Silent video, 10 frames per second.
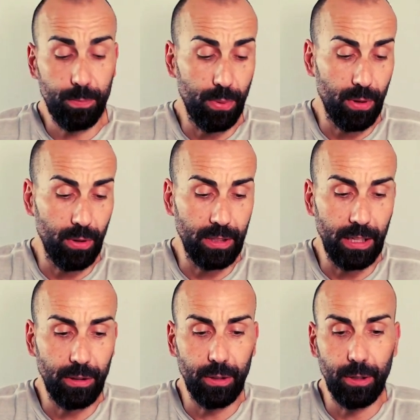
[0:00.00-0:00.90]
Por lo
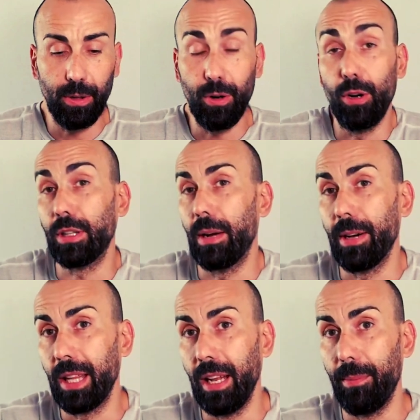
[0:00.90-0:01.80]
tanto, otra
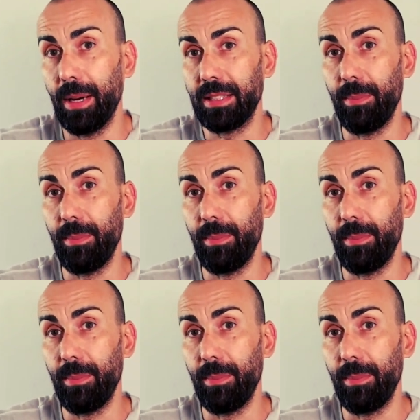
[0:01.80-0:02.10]
vacilada más de